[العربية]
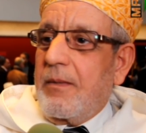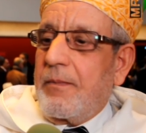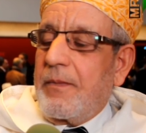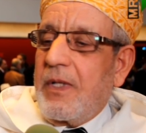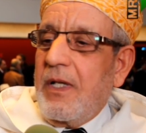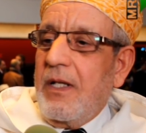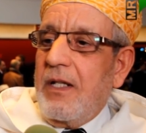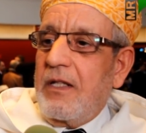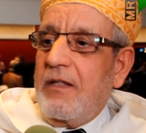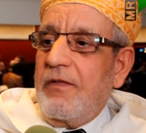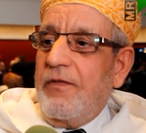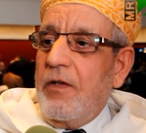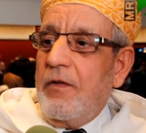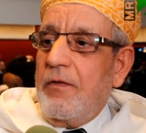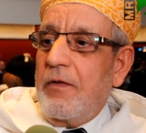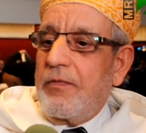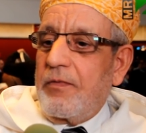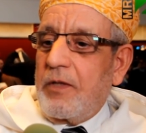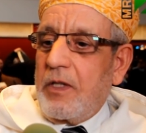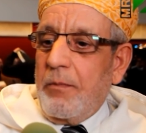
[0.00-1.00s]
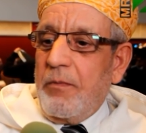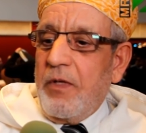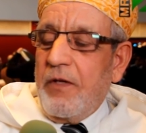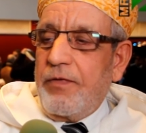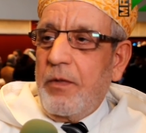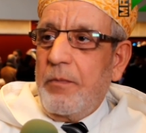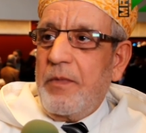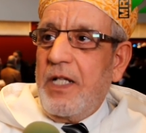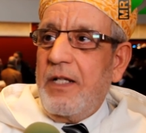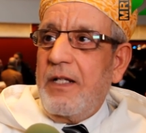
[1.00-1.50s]
كانت تما
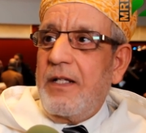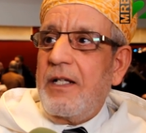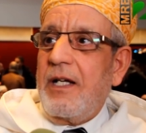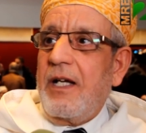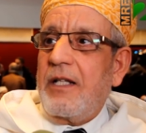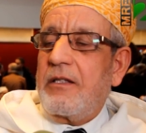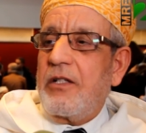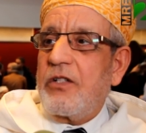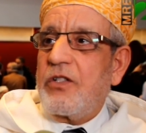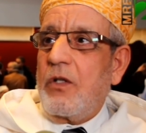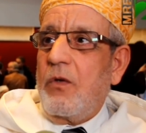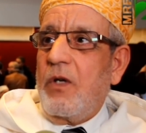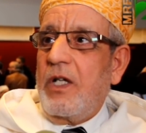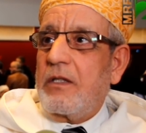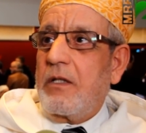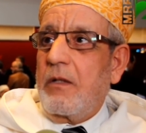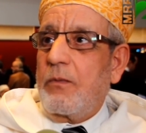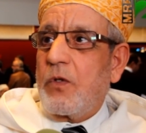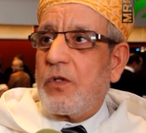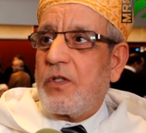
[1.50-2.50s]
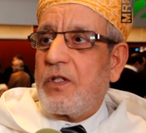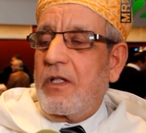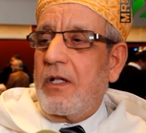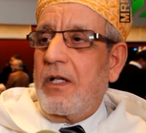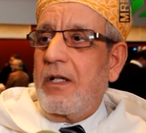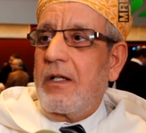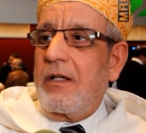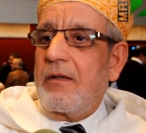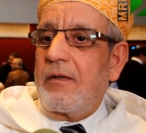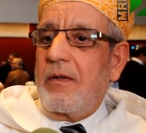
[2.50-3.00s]
في مليليا حتى جا واحد
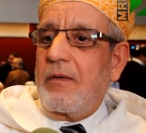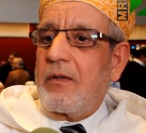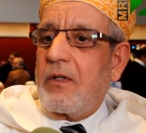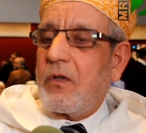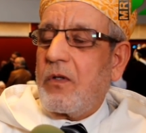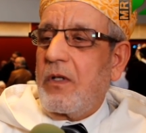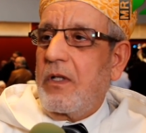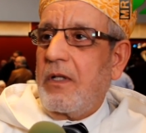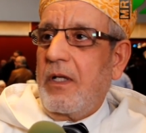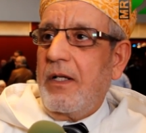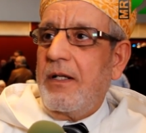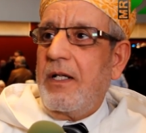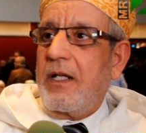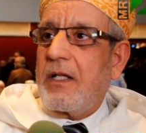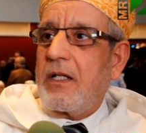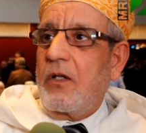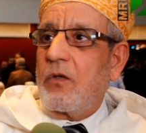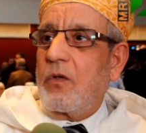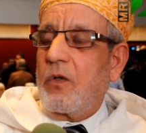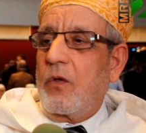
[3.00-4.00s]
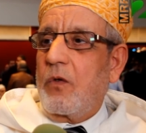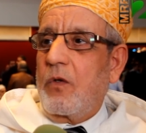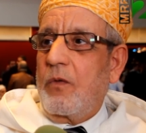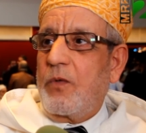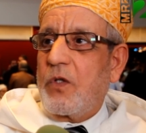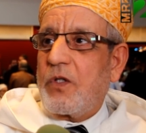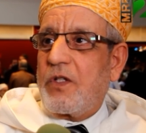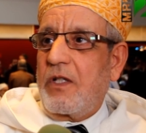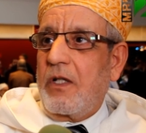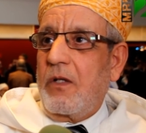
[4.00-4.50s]
البوسطه ذكر حنا كنقولوا
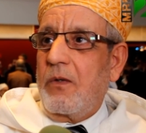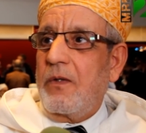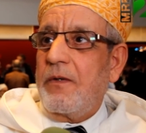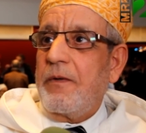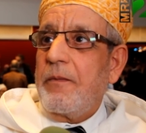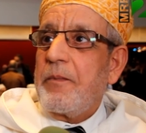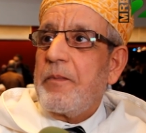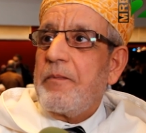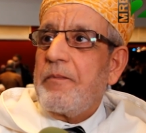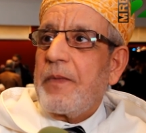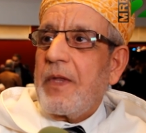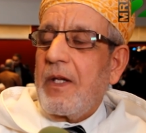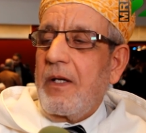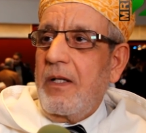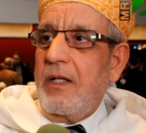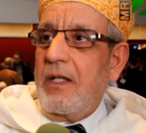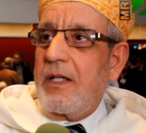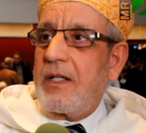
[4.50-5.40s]
البوسطه اللي